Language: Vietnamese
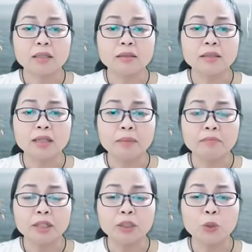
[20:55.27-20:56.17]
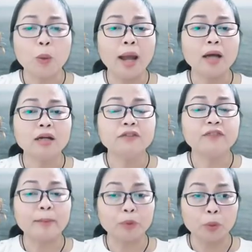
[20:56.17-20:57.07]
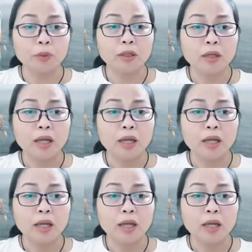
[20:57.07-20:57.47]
tự nhận mình quá ư phạm tục,